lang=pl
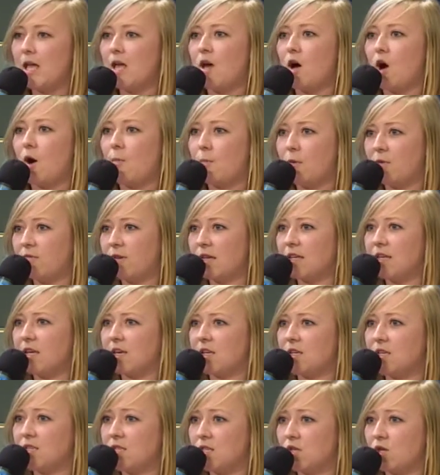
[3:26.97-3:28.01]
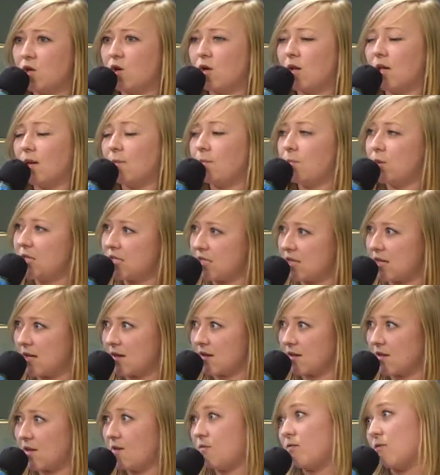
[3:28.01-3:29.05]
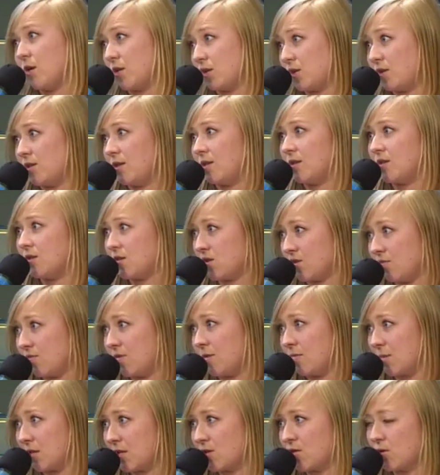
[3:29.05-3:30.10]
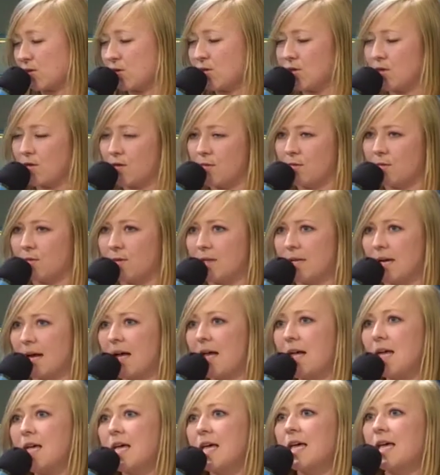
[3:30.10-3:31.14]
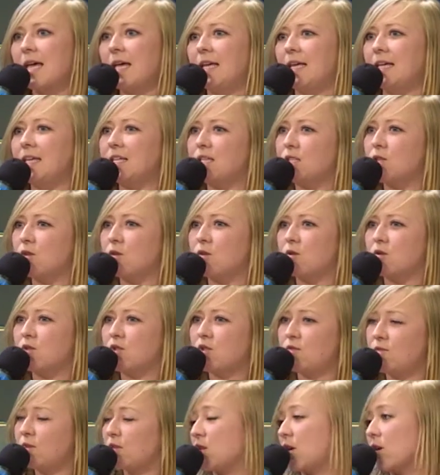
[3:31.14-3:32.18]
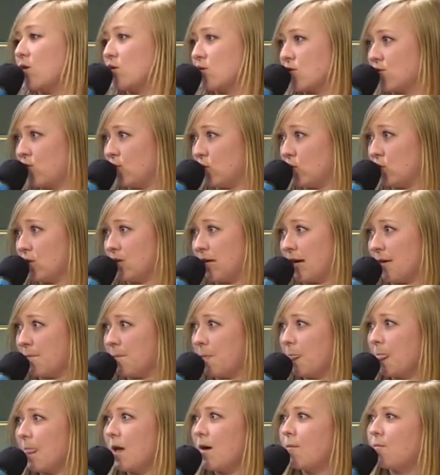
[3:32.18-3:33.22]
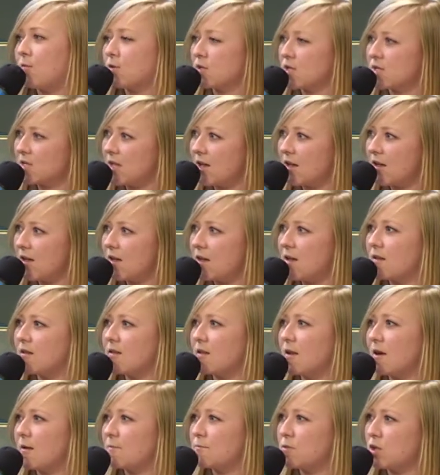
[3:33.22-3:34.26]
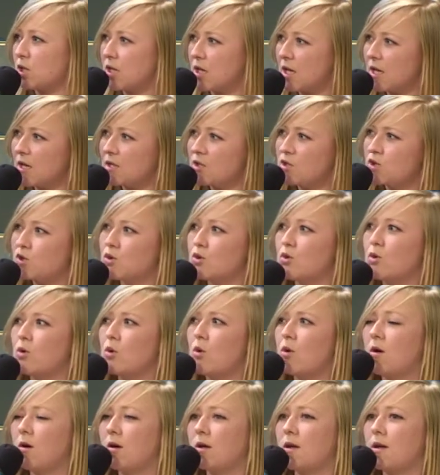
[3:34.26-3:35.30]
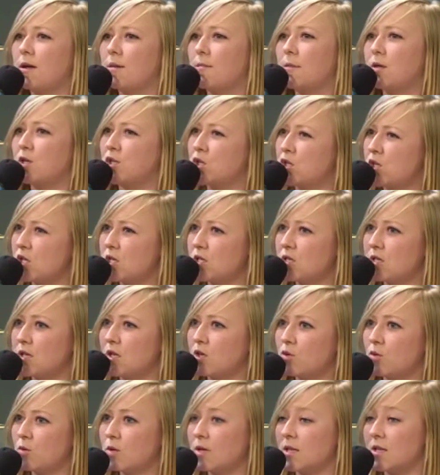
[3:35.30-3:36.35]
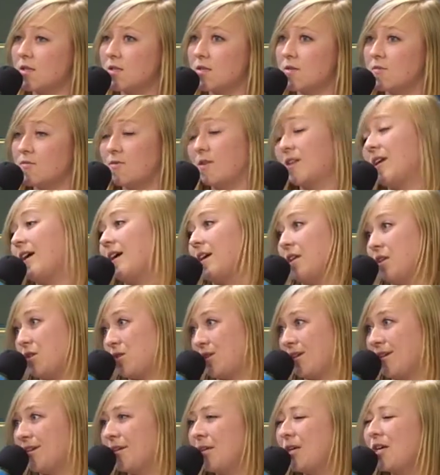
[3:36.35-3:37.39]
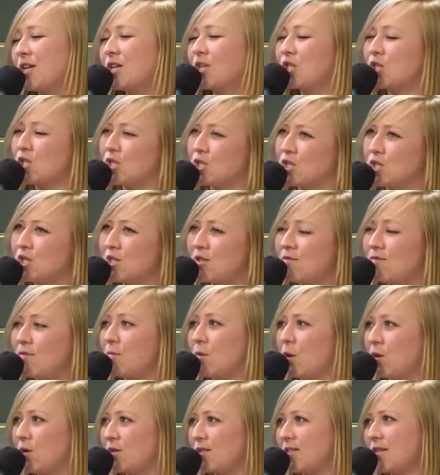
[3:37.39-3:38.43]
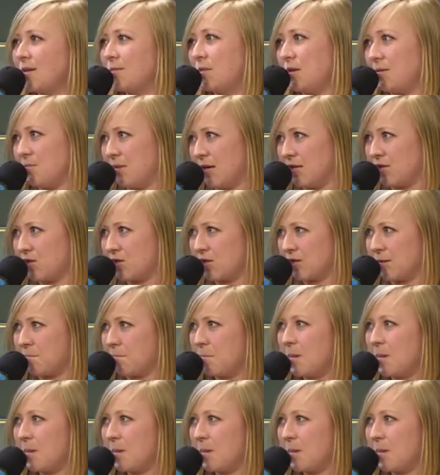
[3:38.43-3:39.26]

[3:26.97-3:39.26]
Opowiada historię pisarki, właśnie Sophie Marceau, którą ją gra. Jest to świeża rozwódka poznaje na przyjęciu e, mężczyznę, który jest, wydaje się, szczęśliwym ojcem i mężem.